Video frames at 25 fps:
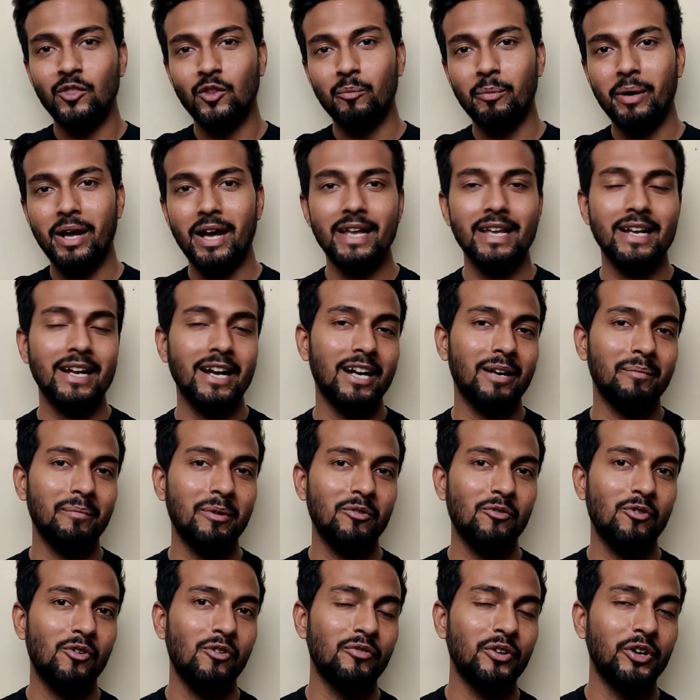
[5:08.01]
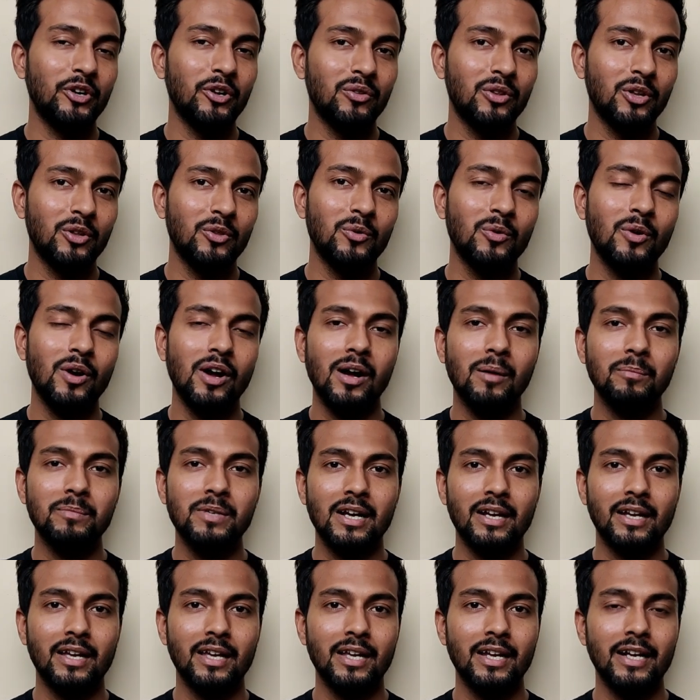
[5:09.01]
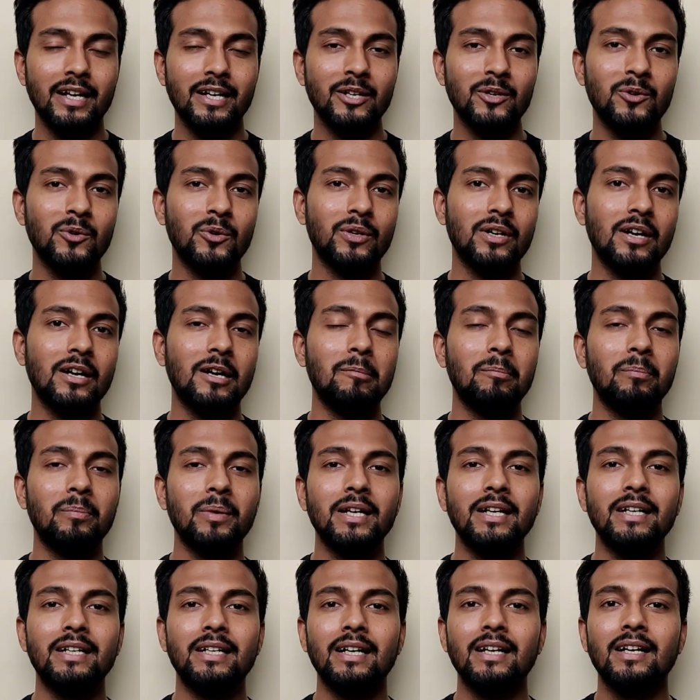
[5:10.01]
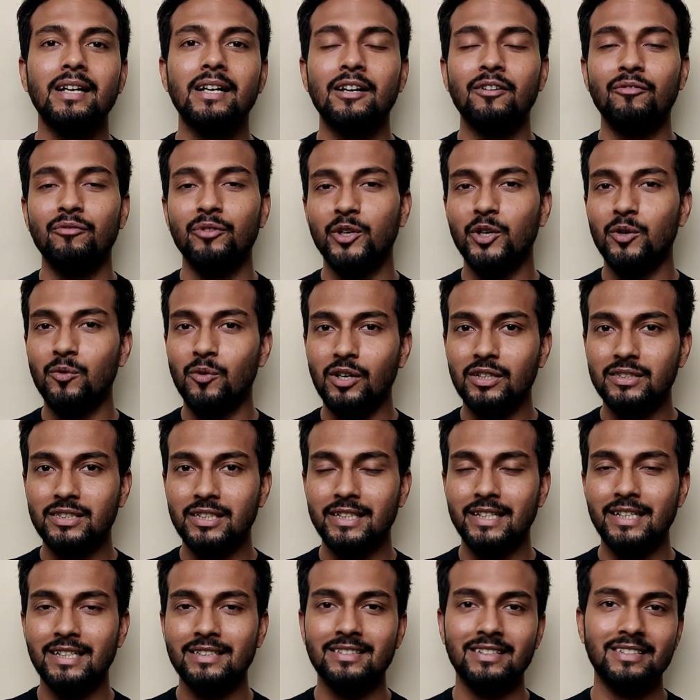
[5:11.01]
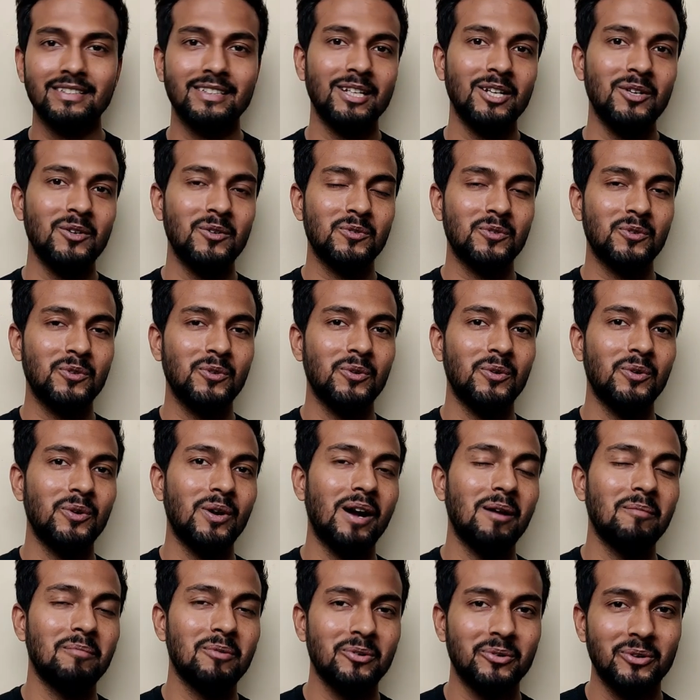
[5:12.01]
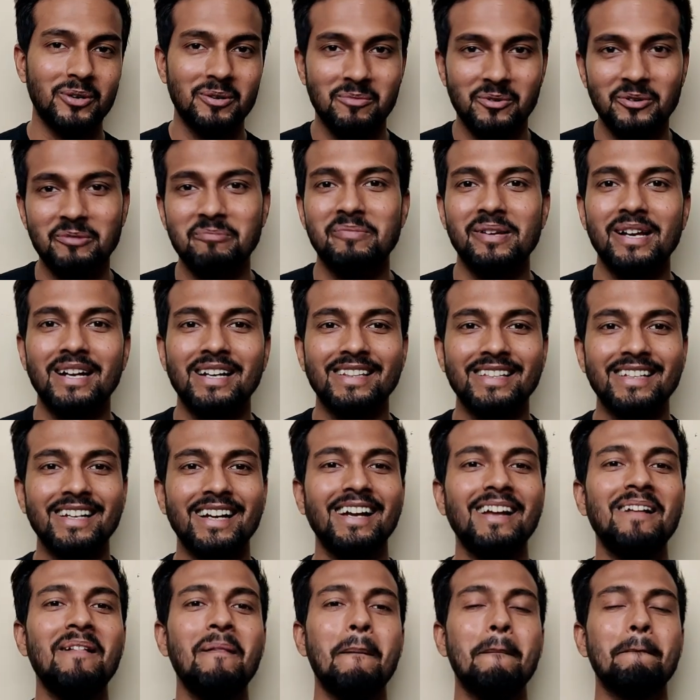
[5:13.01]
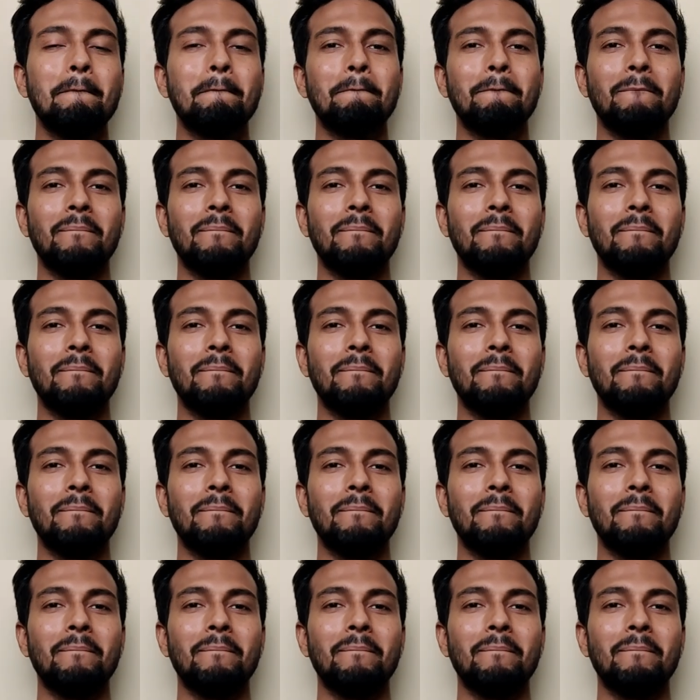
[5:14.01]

तो मैं आई कार्ड में वो वीडियो दे दूंगा आप जाके एडी कोड का कंप्लीट वीडियो वहाँ से देख सकते हैं उसको आप लोगों ने बहुत प्यार दिया है